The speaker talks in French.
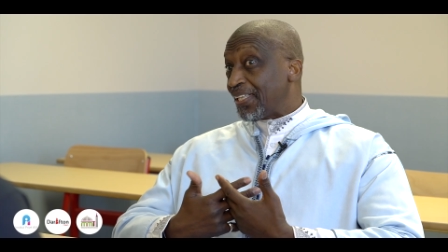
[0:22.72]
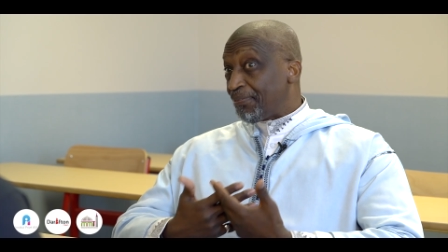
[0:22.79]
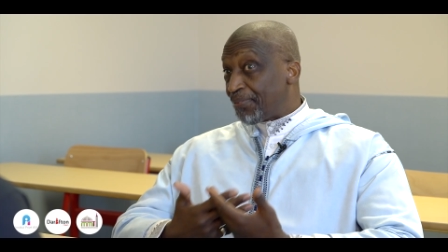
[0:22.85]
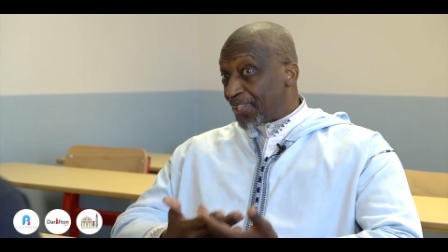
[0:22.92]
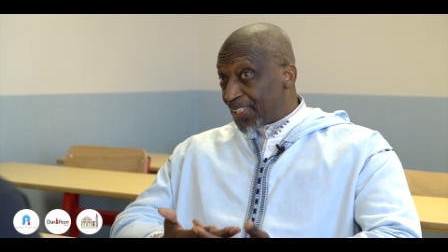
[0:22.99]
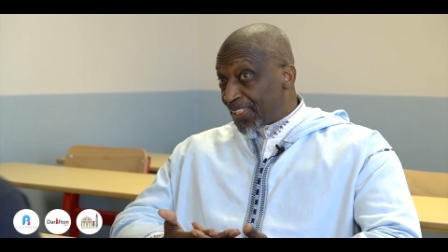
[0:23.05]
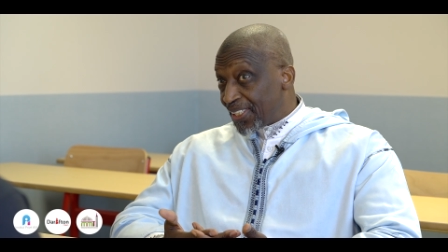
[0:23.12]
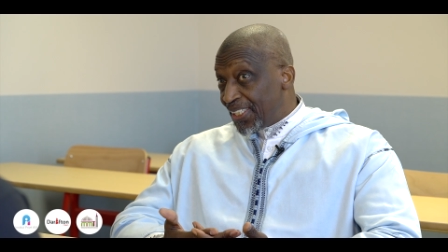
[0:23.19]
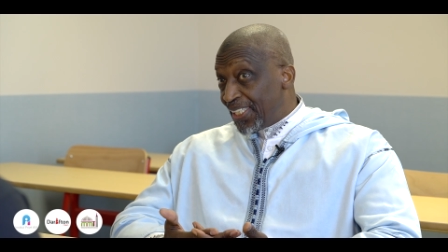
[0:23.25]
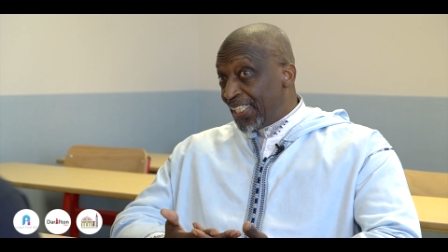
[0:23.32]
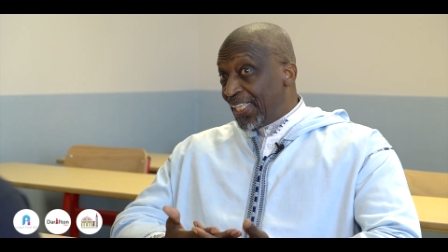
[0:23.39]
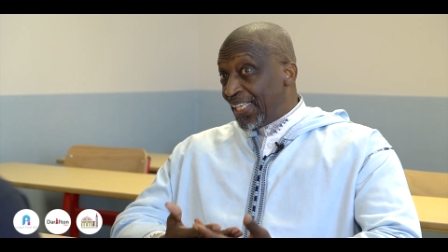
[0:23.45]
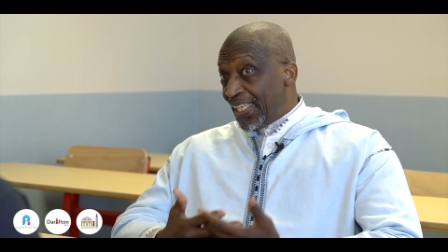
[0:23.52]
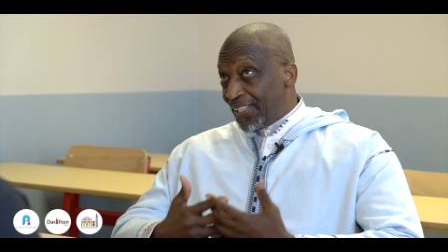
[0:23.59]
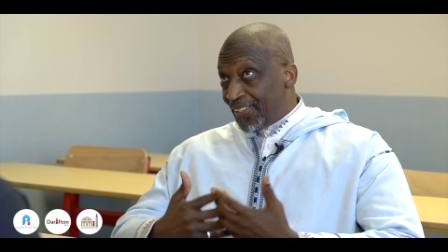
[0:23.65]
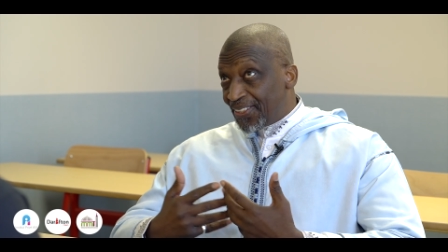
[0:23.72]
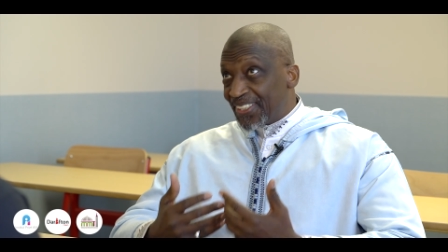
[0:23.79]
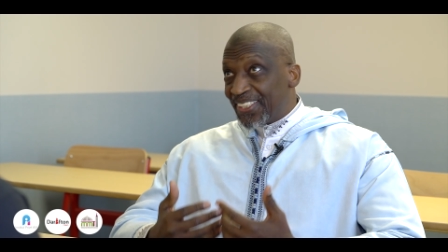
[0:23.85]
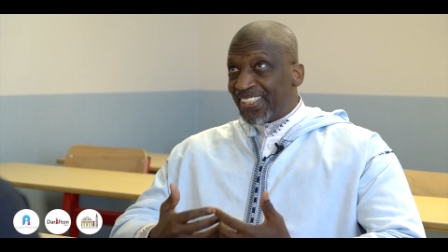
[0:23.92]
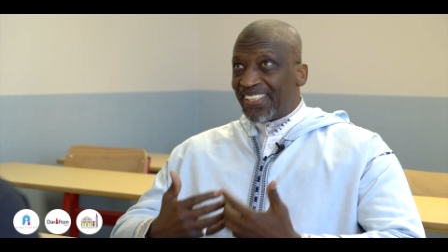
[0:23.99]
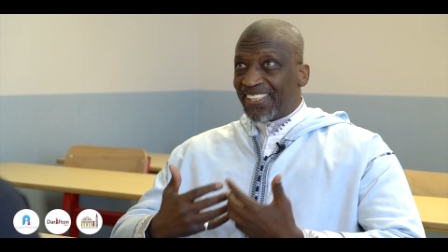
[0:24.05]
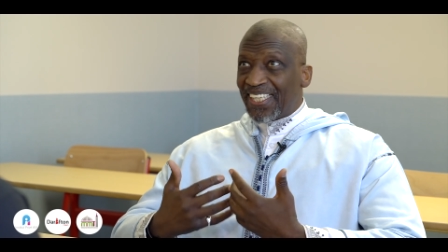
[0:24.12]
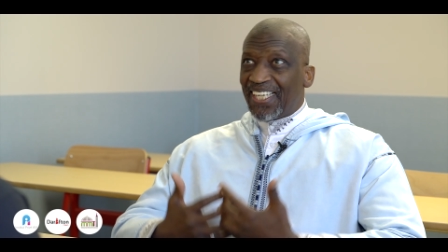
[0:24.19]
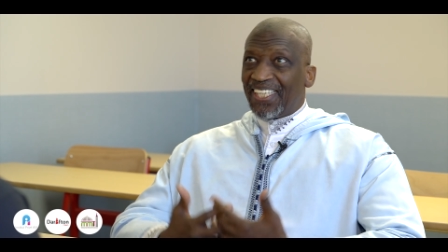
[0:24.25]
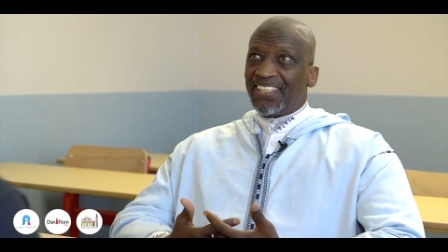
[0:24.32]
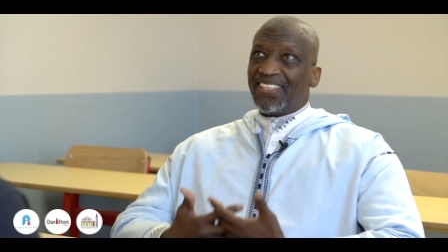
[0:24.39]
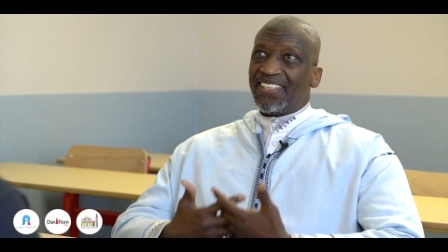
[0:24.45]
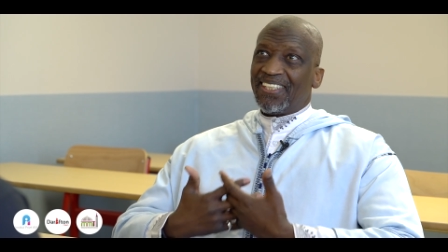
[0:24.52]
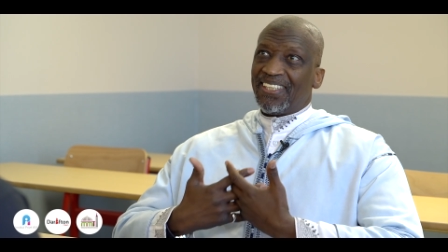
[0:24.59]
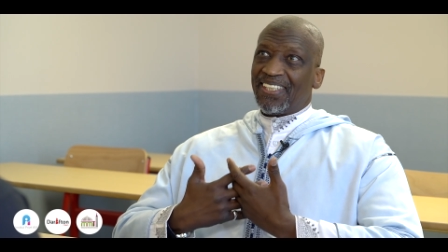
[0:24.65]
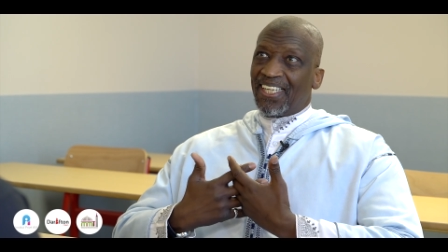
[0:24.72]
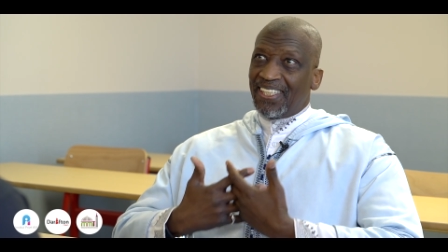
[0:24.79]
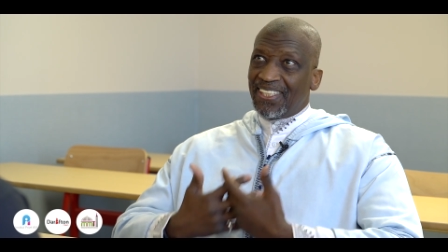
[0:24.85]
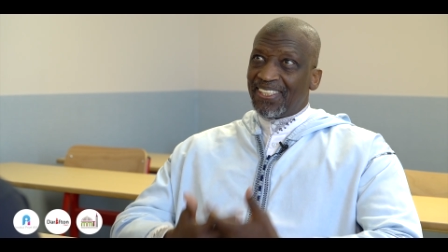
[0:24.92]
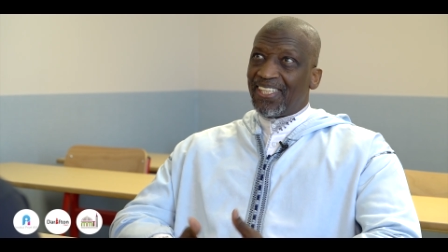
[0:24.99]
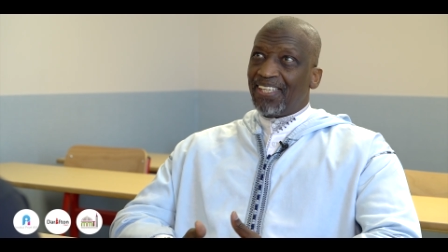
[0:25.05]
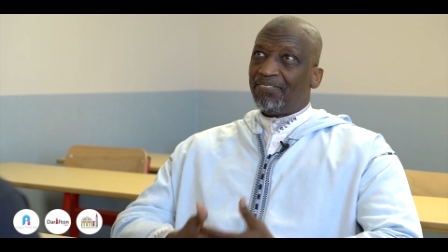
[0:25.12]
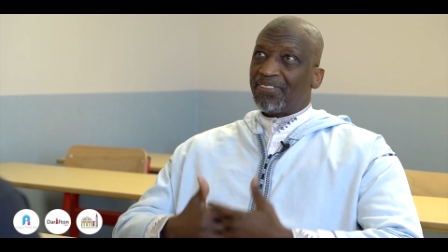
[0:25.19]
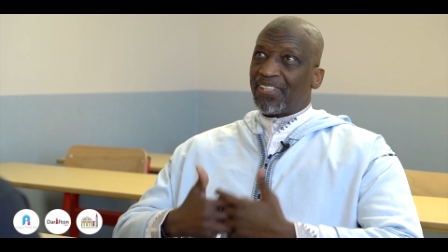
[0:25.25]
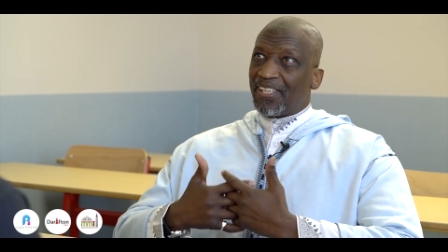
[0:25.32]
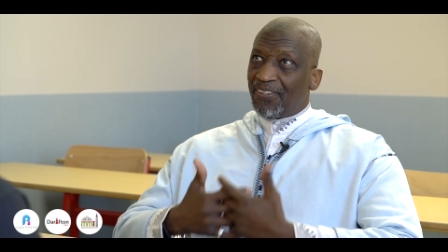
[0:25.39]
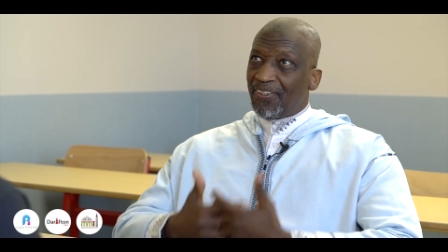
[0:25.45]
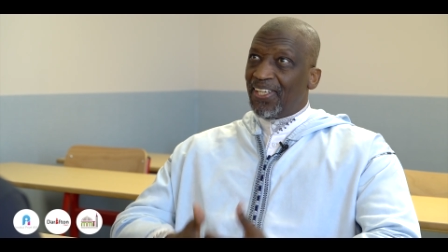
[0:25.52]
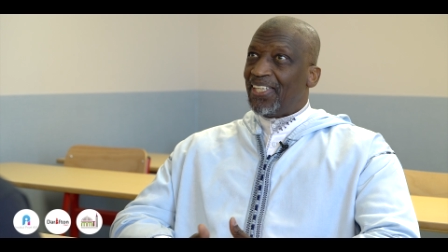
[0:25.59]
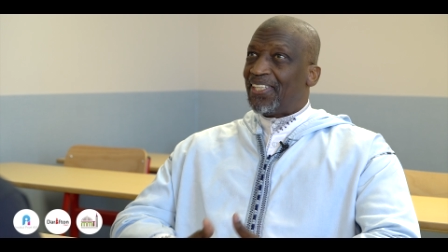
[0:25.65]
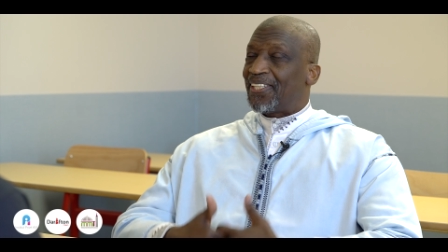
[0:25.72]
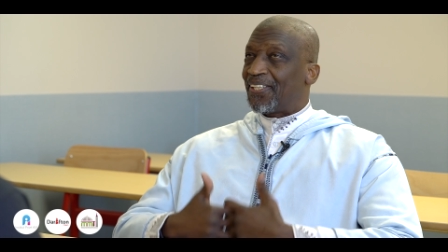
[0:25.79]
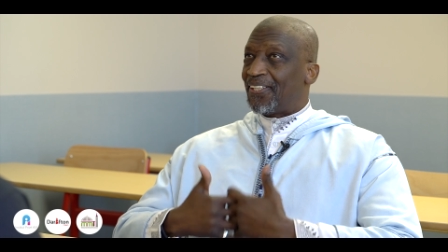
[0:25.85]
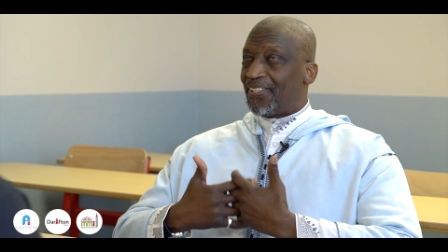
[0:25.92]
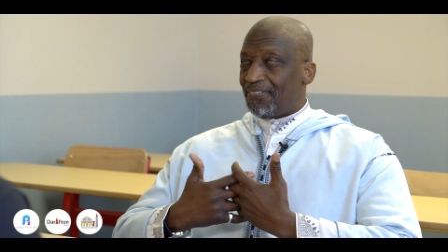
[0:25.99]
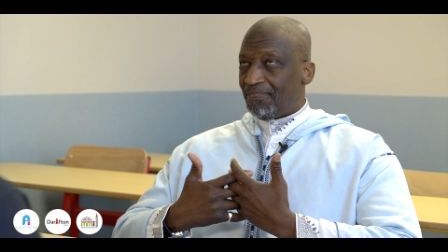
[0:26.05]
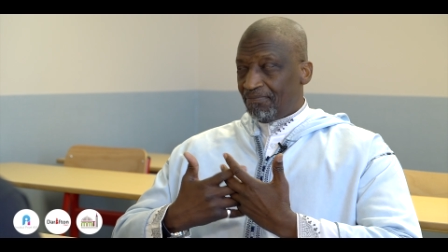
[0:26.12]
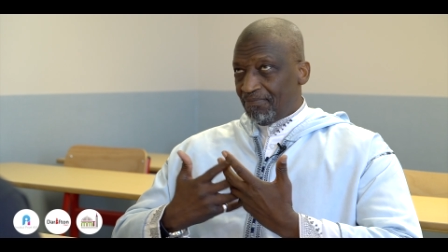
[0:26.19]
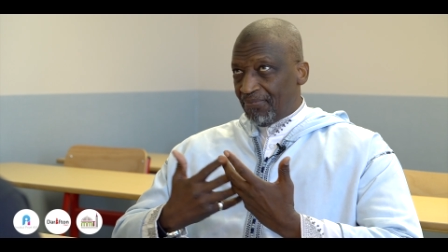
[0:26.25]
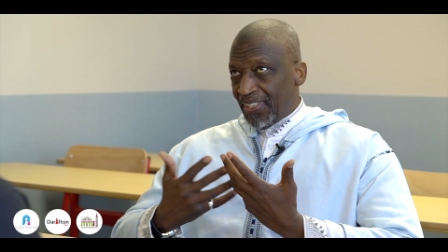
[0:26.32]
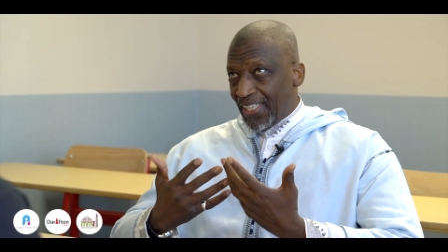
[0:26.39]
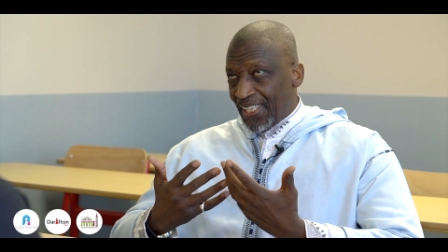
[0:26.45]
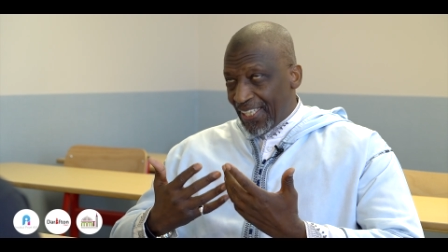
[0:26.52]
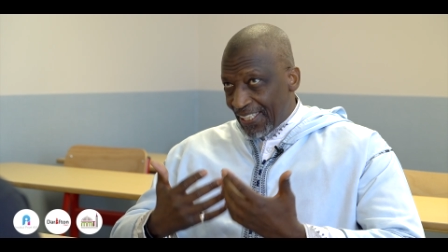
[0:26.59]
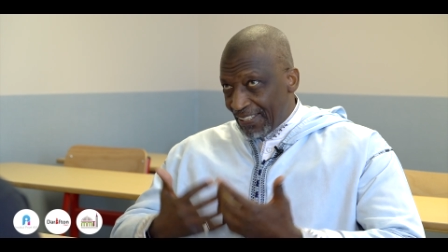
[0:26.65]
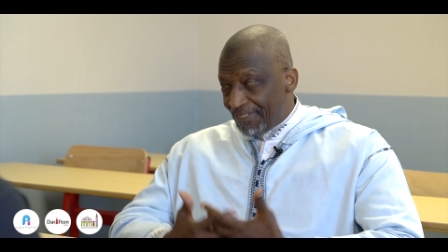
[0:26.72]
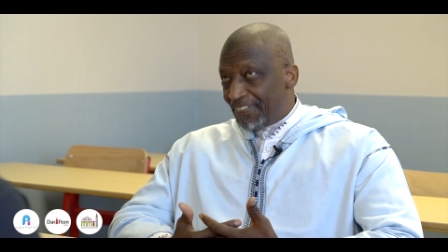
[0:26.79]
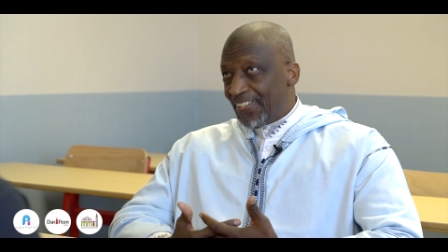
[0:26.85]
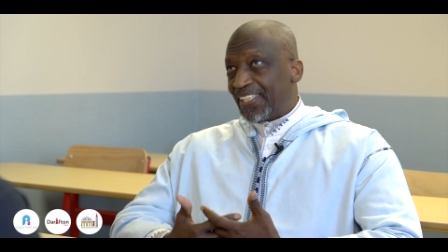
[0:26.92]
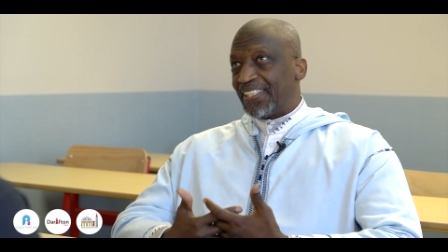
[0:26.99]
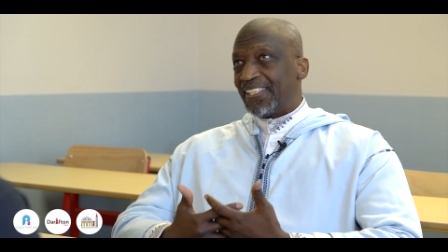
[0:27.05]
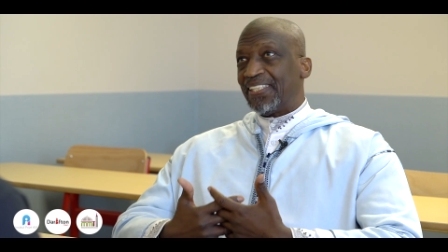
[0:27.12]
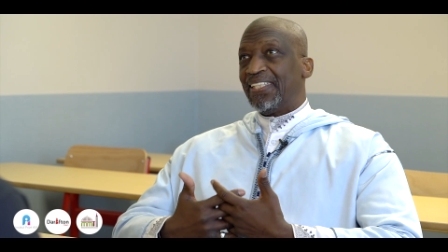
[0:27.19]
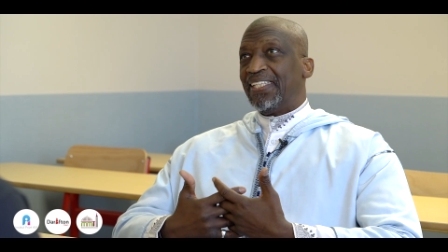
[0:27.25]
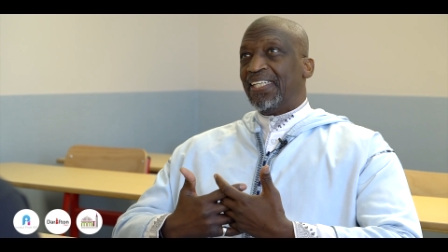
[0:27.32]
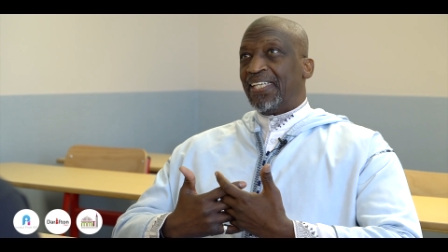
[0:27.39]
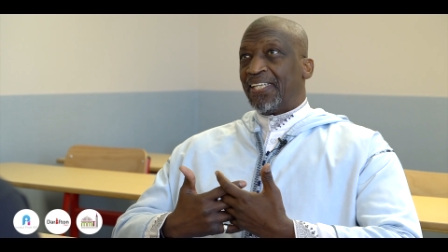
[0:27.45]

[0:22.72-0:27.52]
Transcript: d'apprendre. Et donc ça, c'est dans l'islam, ça doit être un réflexe hein,